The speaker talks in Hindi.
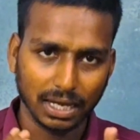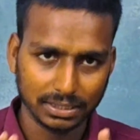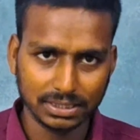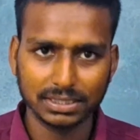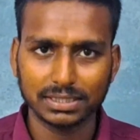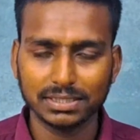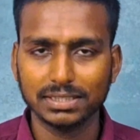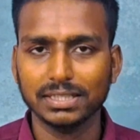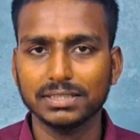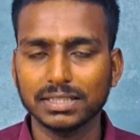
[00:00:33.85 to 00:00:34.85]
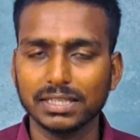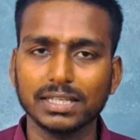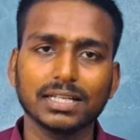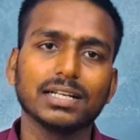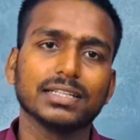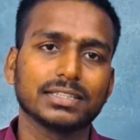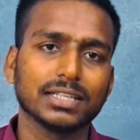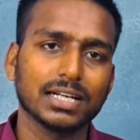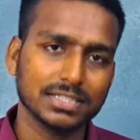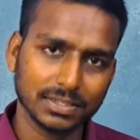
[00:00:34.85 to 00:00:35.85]
आधी कर दी गई ये एक
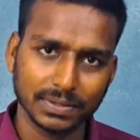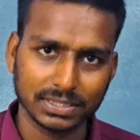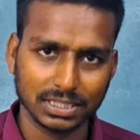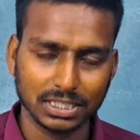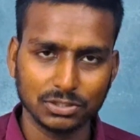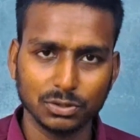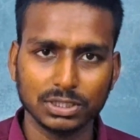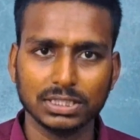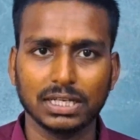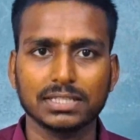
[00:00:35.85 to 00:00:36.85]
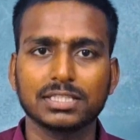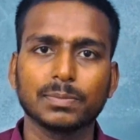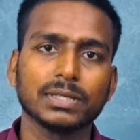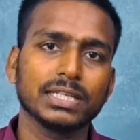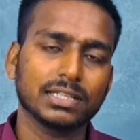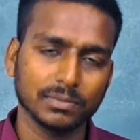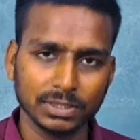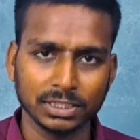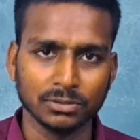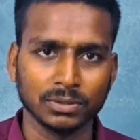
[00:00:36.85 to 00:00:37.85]
ऐतिहासिक फैसला है जो इससे आज से पहले
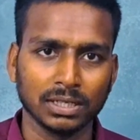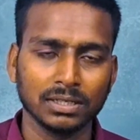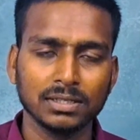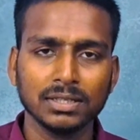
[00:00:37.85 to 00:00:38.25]
कभी नहीं हुआ